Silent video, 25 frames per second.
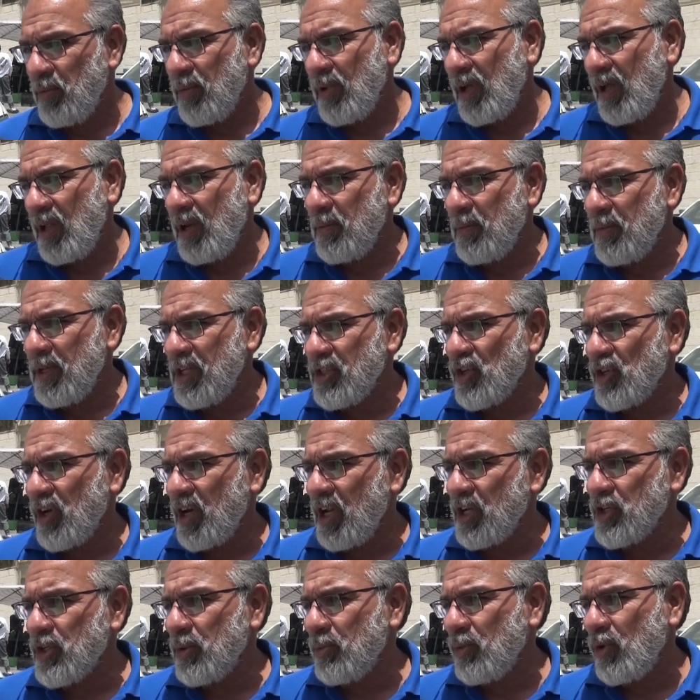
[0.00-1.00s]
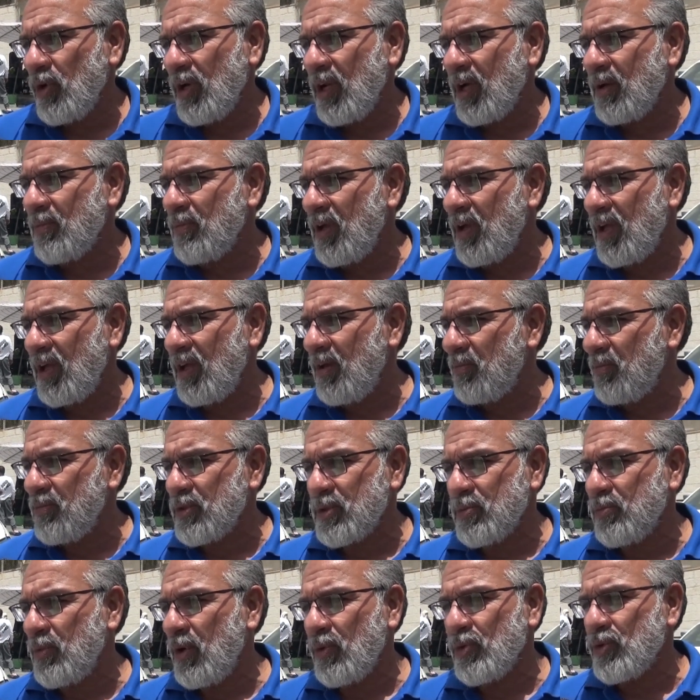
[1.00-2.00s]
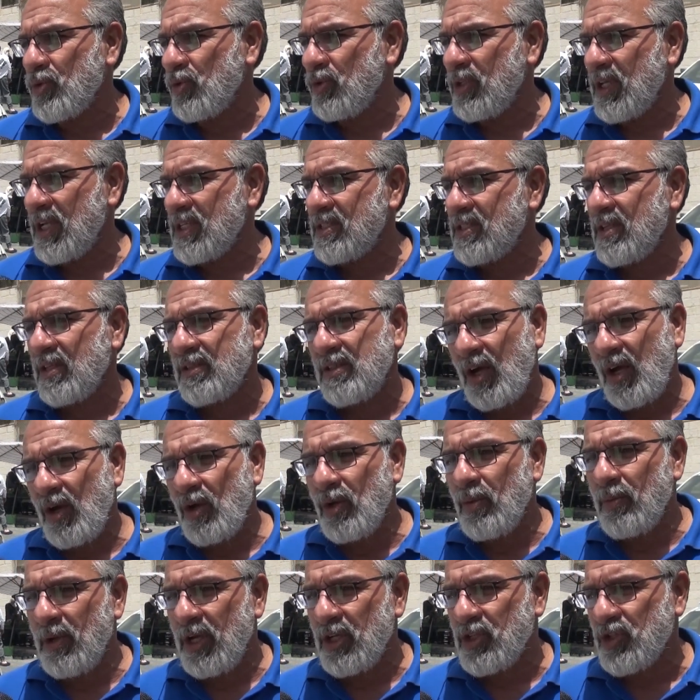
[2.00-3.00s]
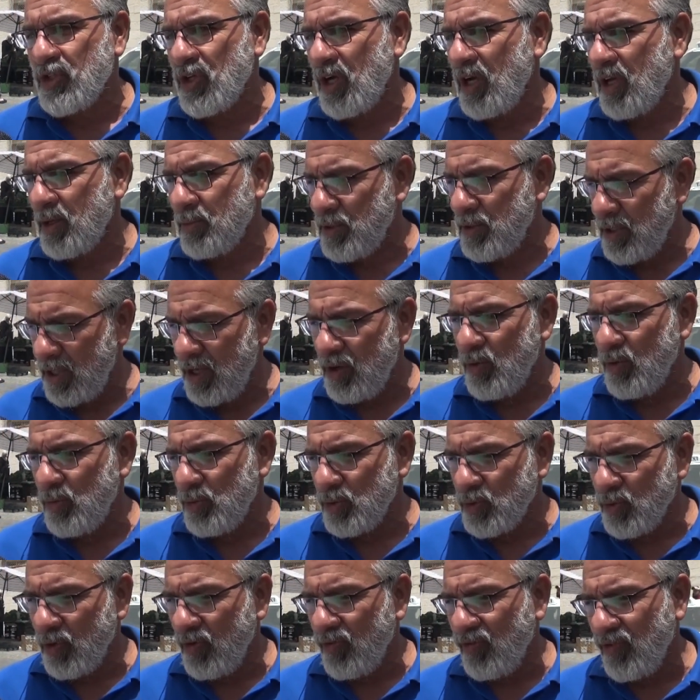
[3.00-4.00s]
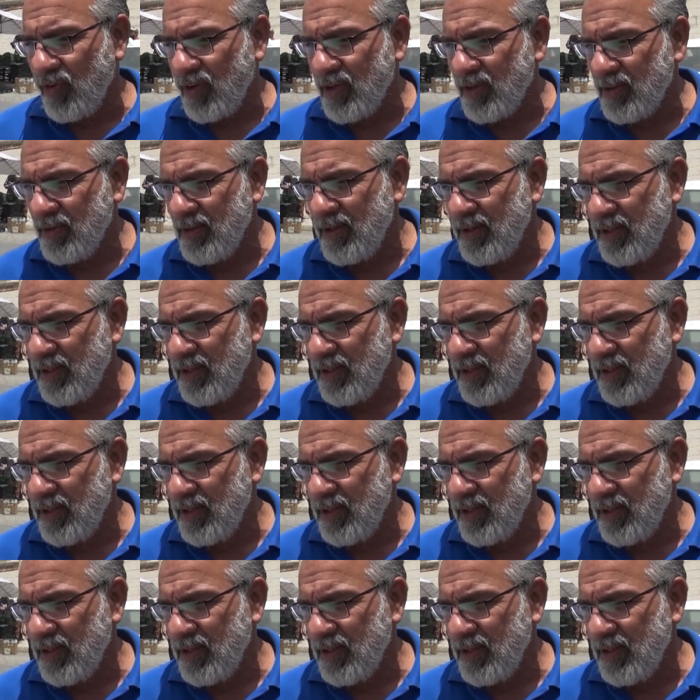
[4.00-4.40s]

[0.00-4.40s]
يعني من يجي الرجاء بقول لك ما مش موجود هسه تعالوا بعد شهر تلاقوا متوفر